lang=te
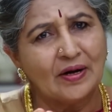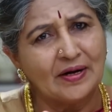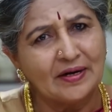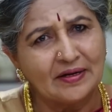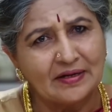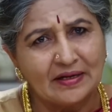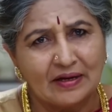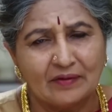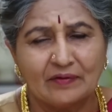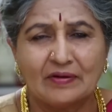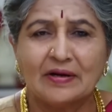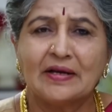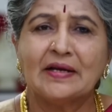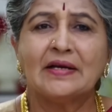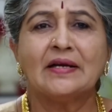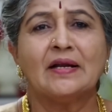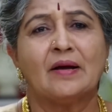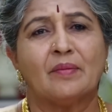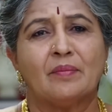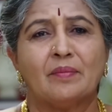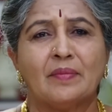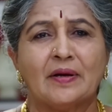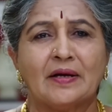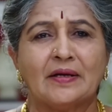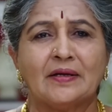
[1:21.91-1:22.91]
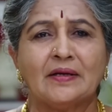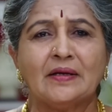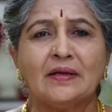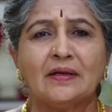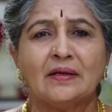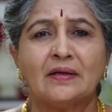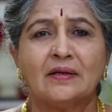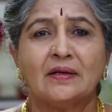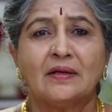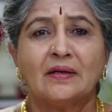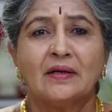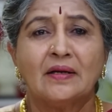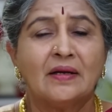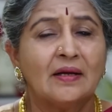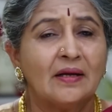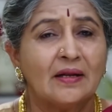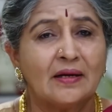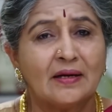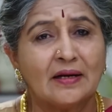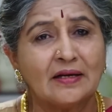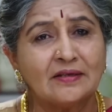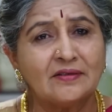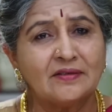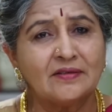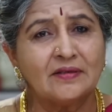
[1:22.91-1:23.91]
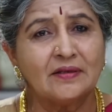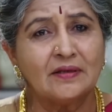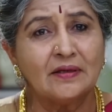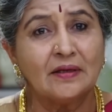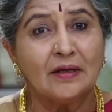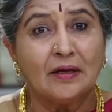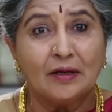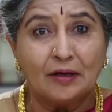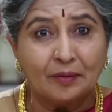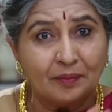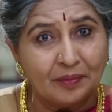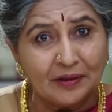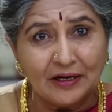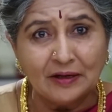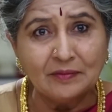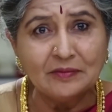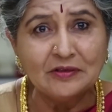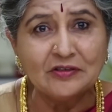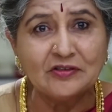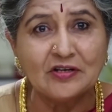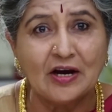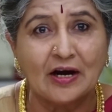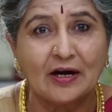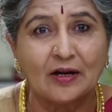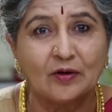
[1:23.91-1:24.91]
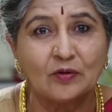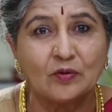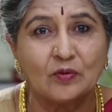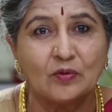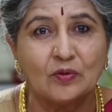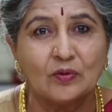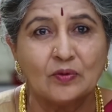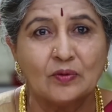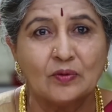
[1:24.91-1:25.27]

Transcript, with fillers: వీడికి ఎవరైనా అమ్మాయి నచ్చి ప్రేమించాడే